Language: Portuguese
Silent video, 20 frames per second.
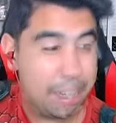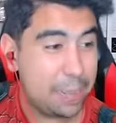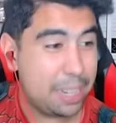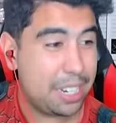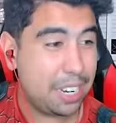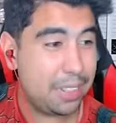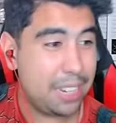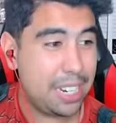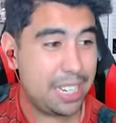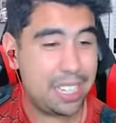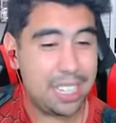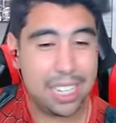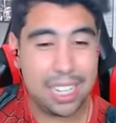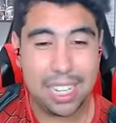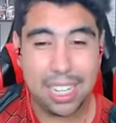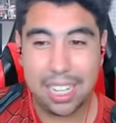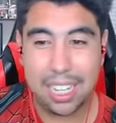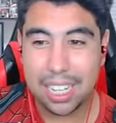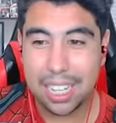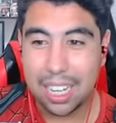mas já
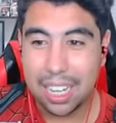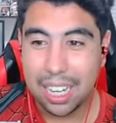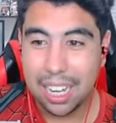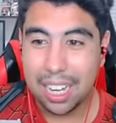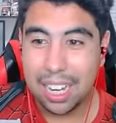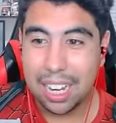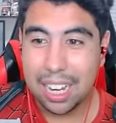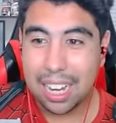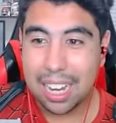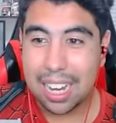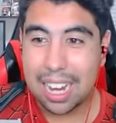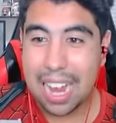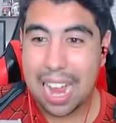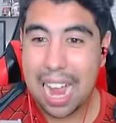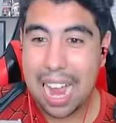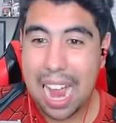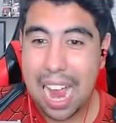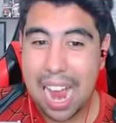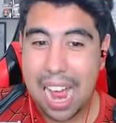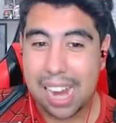venci!
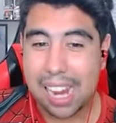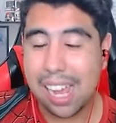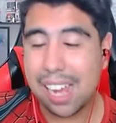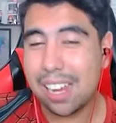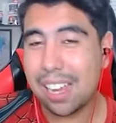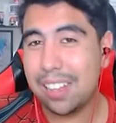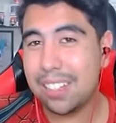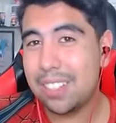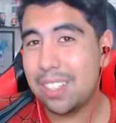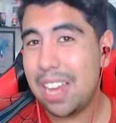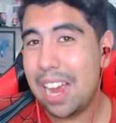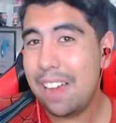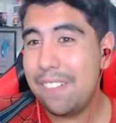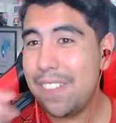Caraca, já